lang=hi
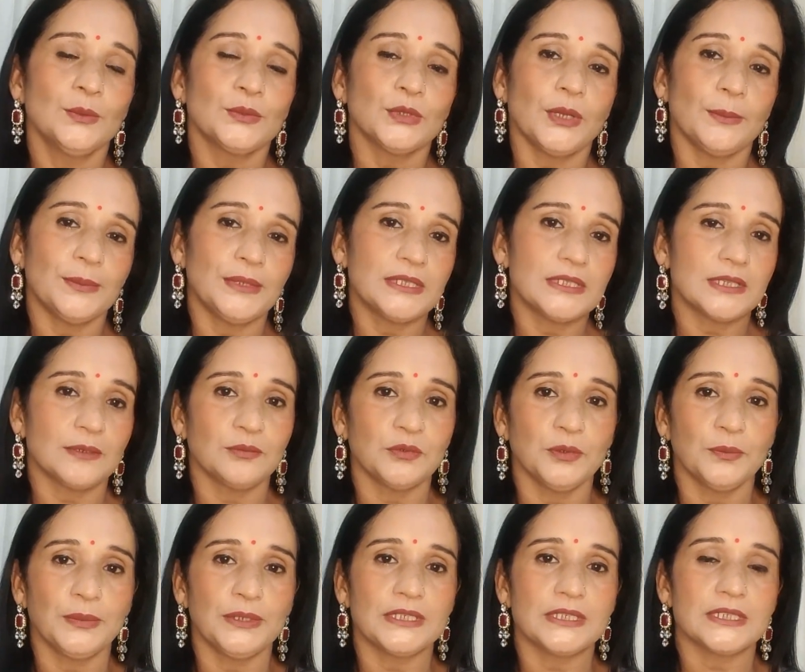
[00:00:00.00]
तो आप इन सबको
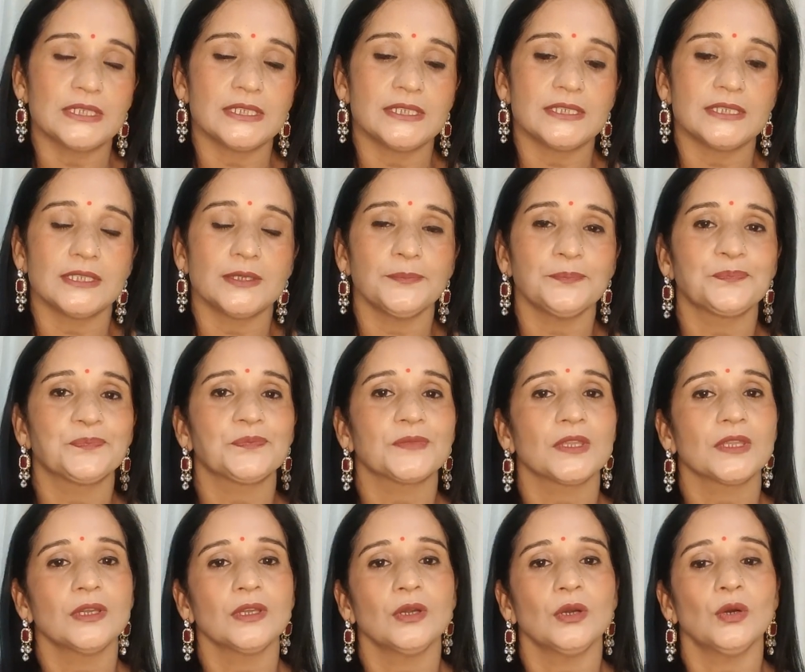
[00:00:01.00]
पीस लीजिए
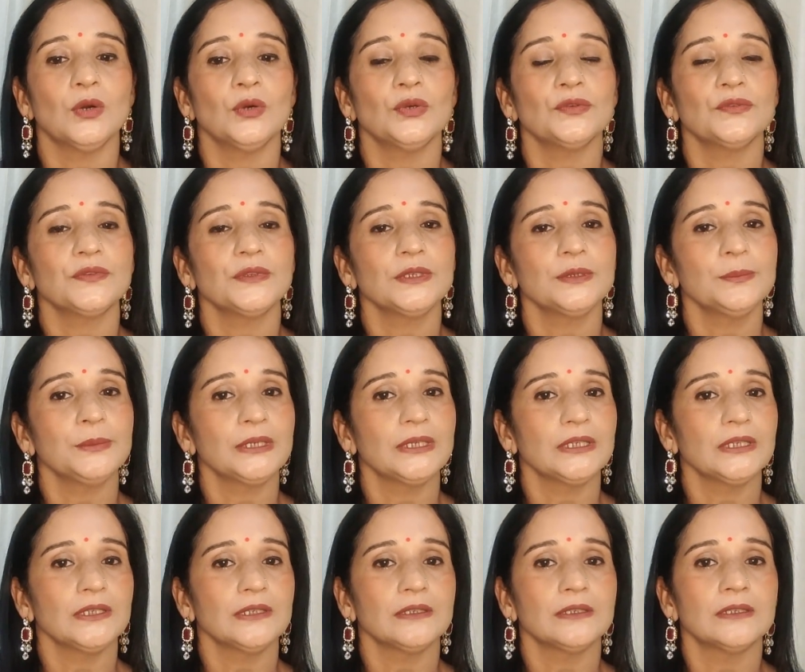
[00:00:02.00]
और फिर
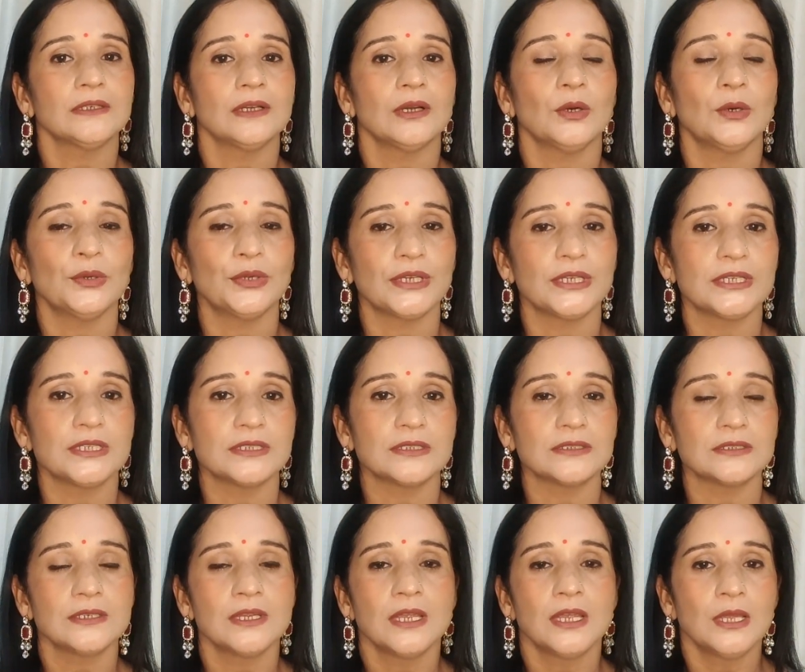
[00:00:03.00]
मैंने ऑरेंज
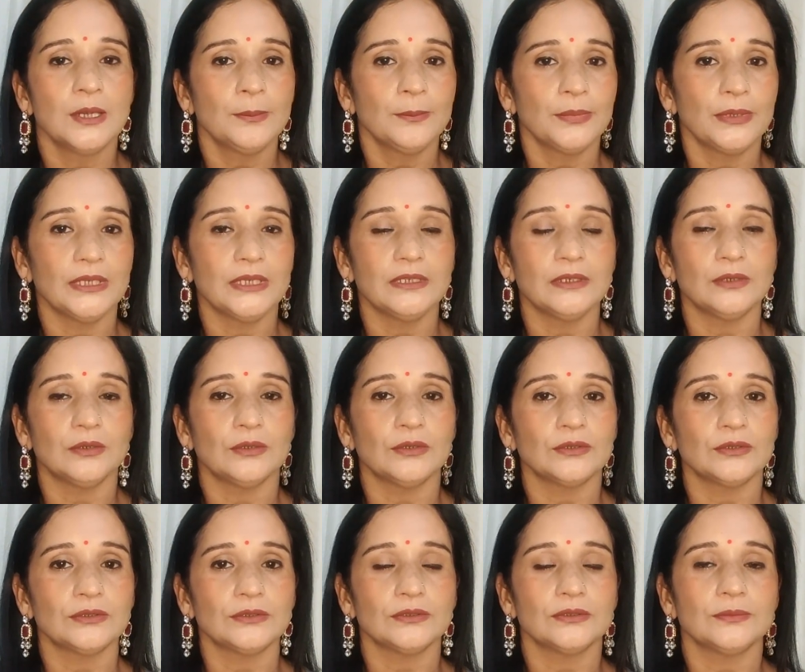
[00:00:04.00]
पिल और
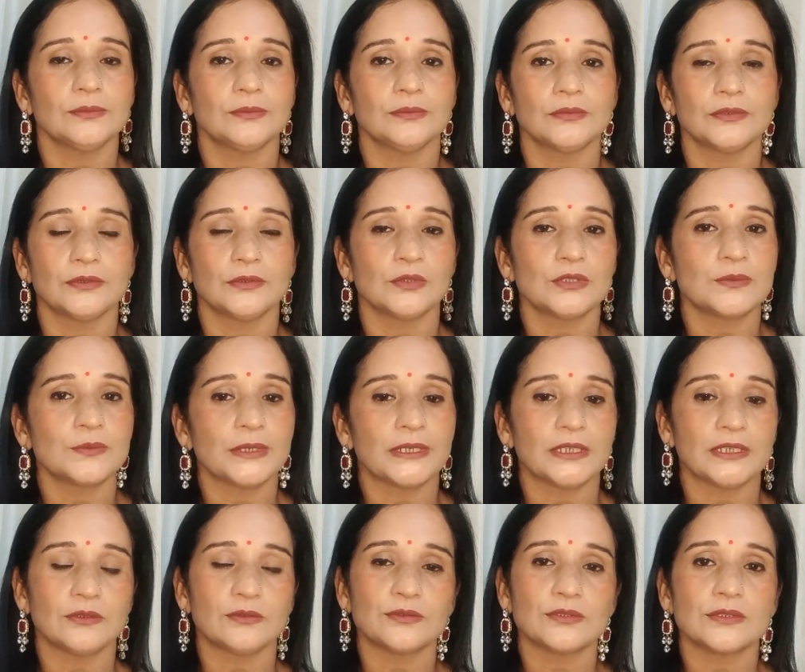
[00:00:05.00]
रोज़
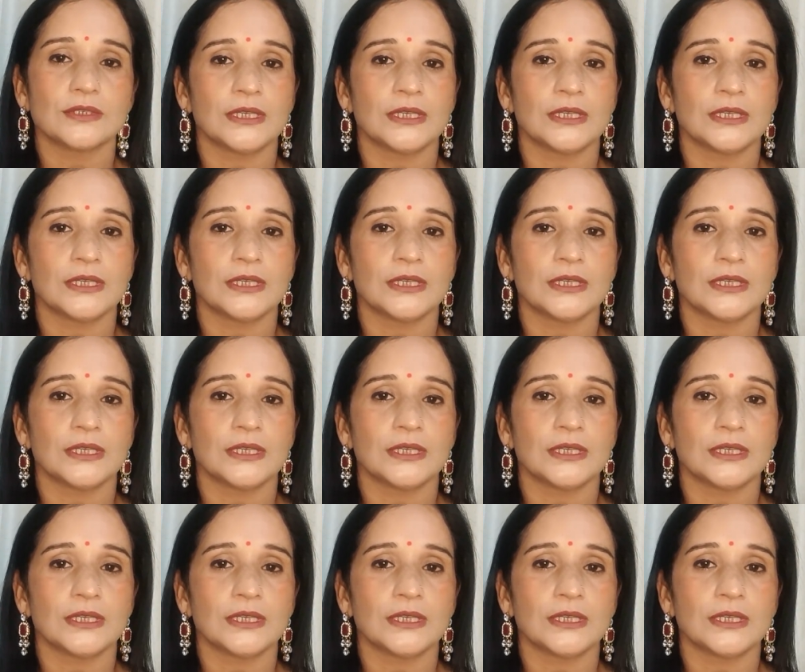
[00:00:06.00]
पेटल को